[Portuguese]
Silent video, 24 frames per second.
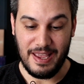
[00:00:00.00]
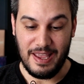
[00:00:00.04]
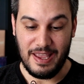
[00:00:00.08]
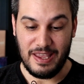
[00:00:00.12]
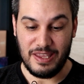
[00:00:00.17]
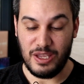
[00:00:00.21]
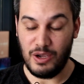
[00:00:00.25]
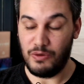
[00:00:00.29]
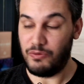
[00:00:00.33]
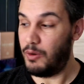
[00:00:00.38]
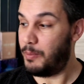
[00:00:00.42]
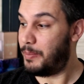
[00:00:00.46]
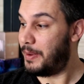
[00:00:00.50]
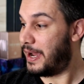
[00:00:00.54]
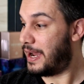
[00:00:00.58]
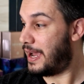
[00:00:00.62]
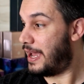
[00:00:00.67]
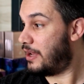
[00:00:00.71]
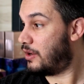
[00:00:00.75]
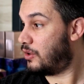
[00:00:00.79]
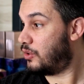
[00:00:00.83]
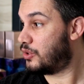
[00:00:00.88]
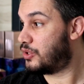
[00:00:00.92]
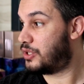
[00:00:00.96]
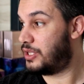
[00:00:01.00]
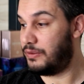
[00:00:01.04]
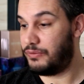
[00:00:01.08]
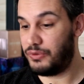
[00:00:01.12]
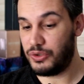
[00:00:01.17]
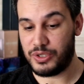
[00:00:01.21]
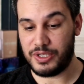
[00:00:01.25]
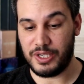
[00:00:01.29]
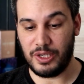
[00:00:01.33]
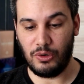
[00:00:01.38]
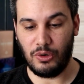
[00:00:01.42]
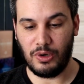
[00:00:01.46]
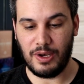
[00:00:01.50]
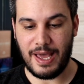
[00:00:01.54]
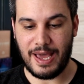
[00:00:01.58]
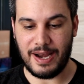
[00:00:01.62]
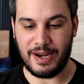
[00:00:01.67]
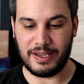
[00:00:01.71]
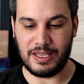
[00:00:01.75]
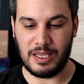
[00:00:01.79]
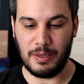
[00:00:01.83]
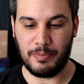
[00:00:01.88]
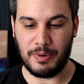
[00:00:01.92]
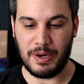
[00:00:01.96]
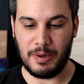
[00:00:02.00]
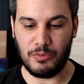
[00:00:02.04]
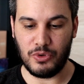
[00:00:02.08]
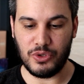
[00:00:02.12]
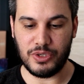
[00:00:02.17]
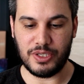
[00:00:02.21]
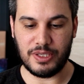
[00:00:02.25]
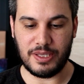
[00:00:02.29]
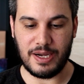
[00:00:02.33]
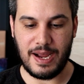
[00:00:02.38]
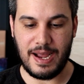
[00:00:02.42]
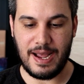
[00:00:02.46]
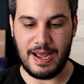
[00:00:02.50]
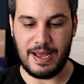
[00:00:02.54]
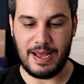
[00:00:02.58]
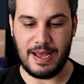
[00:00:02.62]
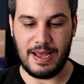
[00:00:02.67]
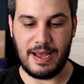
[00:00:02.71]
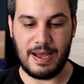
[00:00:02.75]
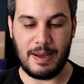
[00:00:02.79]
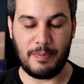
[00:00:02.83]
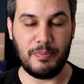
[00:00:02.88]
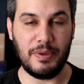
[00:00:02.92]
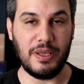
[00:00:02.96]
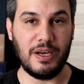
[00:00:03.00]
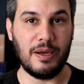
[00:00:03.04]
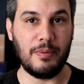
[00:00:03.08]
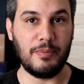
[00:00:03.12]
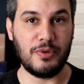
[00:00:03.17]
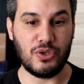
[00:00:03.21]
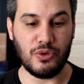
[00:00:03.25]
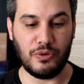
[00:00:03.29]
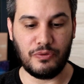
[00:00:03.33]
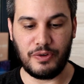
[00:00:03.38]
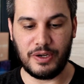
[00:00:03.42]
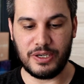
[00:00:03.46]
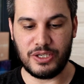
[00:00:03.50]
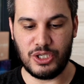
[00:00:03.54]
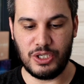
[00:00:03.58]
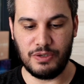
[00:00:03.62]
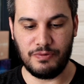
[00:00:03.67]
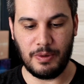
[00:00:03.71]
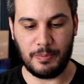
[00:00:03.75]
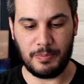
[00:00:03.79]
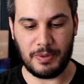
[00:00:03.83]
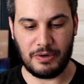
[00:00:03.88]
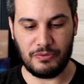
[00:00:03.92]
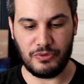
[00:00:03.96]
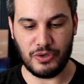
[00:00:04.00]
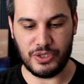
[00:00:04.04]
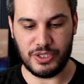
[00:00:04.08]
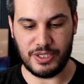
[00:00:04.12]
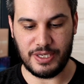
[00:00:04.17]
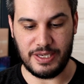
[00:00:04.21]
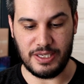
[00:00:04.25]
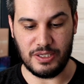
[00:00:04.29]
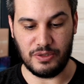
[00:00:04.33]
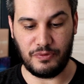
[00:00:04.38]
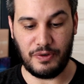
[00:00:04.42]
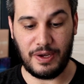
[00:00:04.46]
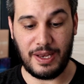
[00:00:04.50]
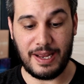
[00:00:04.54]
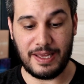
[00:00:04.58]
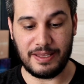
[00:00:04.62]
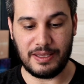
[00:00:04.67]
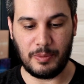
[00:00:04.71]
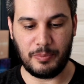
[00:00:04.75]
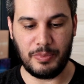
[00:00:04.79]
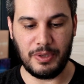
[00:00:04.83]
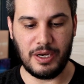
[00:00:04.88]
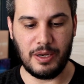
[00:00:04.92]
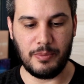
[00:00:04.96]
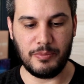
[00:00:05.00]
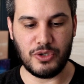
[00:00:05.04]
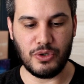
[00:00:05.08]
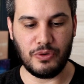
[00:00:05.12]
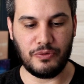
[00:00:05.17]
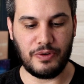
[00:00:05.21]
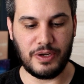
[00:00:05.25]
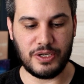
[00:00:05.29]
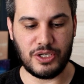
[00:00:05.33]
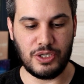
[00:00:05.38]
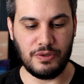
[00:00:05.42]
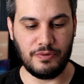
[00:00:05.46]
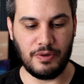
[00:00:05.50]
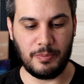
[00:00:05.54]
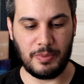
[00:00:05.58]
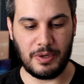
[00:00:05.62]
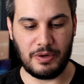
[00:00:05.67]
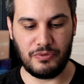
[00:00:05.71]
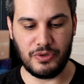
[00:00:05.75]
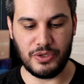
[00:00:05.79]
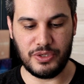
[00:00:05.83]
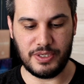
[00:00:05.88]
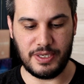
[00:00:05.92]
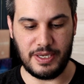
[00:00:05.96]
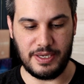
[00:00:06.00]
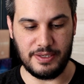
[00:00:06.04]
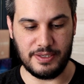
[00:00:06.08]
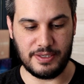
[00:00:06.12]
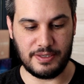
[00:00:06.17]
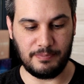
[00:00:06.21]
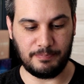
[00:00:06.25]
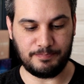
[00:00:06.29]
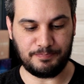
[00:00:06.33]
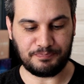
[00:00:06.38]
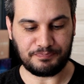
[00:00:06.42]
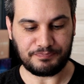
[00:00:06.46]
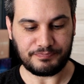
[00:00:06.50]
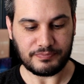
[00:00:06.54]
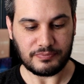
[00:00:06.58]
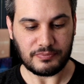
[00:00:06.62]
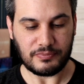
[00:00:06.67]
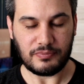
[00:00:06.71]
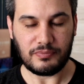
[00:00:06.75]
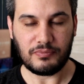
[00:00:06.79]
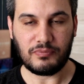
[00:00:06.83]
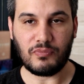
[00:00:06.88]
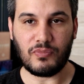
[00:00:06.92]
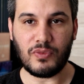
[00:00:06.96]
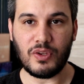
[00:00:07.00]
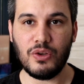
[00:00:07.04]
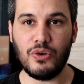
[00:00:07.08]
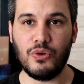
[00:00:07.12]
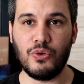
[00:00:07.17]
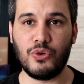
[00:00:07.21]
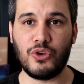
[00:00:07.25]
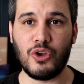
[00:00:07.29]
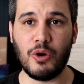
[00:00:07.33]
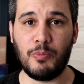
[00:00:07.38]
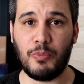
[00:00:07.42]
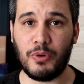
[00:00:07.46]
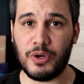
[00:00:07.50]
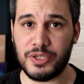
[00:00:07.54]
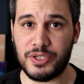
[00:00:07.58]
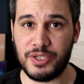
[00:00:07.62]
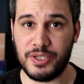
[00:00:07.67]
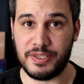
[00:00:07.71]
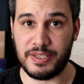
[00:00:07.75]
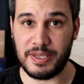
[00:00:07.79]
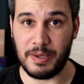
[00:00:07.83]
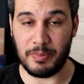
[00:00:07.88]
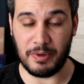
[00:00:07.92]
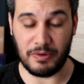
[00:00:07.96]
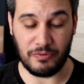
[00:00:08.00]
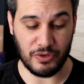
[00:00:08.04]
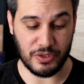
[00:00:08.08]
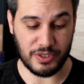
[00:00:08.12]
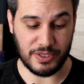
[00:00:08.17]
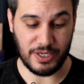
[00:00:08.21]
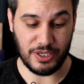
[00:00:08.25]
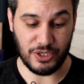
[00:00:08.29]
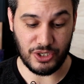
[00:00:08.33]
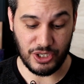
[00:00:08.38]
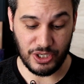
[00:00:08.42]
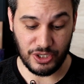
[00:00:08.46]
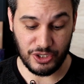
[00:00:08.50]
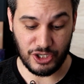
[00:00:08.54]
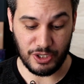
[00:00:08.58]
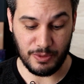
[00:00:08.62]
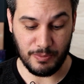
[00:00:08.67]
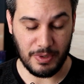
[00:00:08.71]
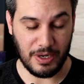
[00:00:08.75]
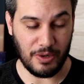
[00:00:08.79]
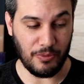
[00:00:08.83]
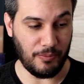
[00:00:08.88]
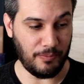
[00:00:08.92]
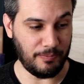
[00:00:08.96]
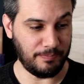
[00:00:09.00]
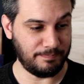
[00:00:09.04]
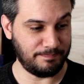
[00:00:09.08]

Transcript: E eu vou pegar inclusive o celular aqui para mostrar a pirâmide olfativa para vocês, falar da pirâmide olfativa para vocês. O que eu posso dizer para vocês de antemão